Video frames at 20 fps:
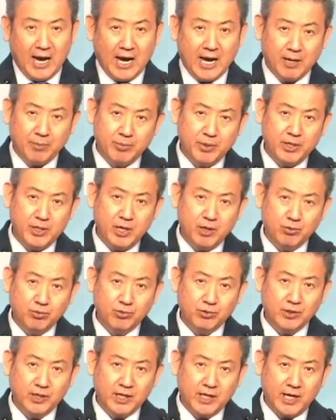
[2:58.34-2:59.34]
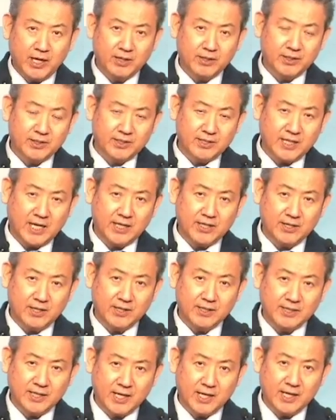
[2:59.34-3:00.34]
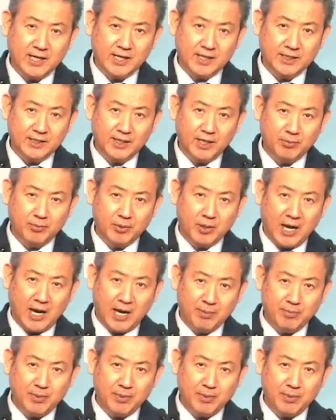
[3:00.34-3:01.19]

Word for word: 아비의 훈계라는 건 자녀를 사랑하기 때문에